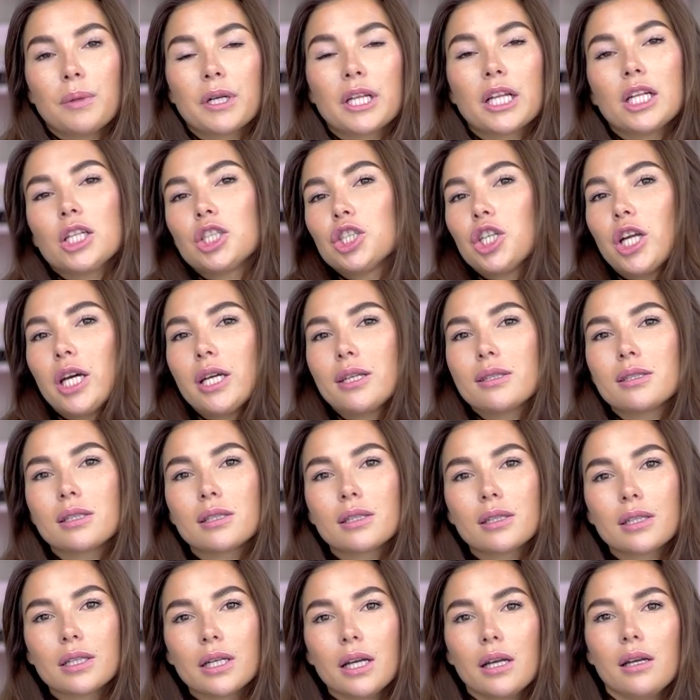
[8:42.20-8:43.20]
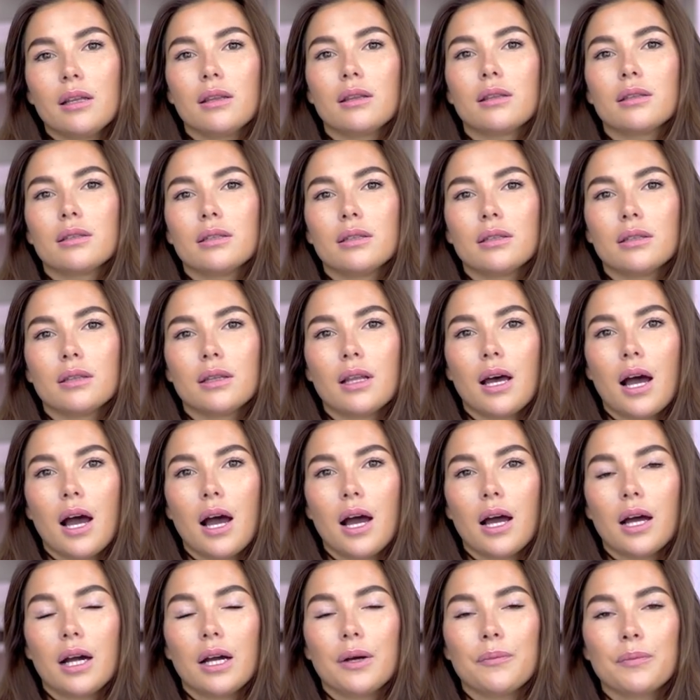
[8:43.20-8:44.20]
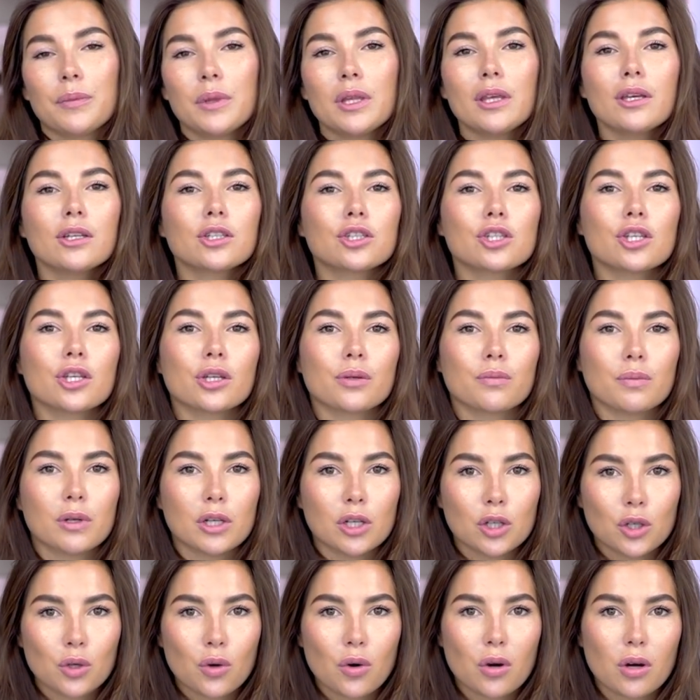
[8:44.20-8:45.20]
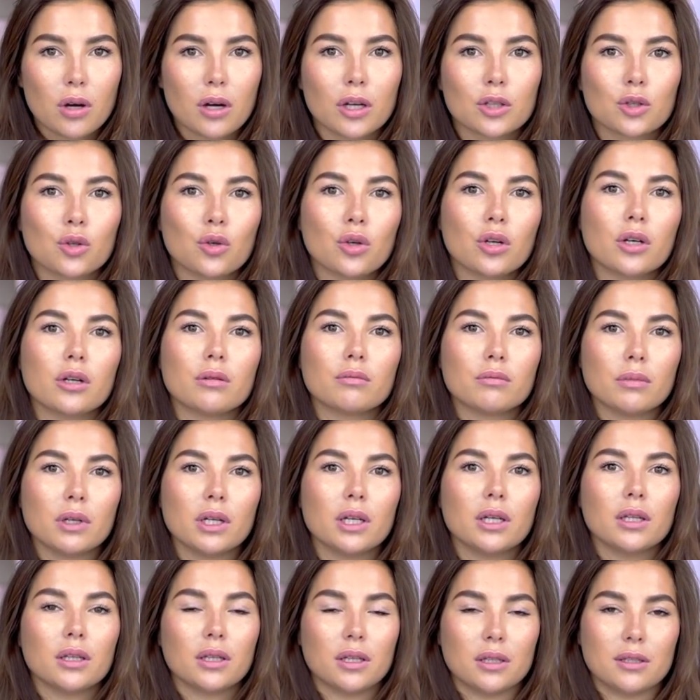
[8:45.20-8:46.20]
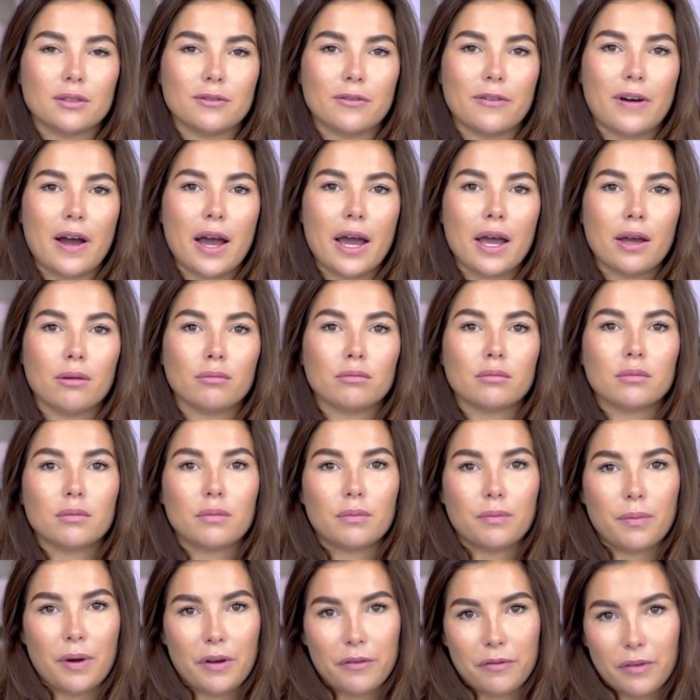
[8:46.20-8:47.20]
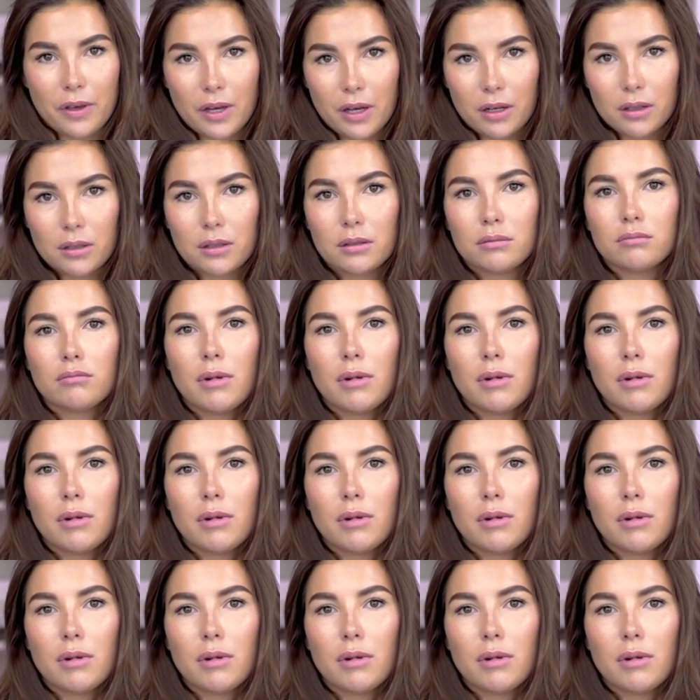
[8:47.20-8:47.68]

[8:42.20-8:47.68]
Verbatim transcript: продолжается тренд на нижнее белье, которое мы надеваем поверх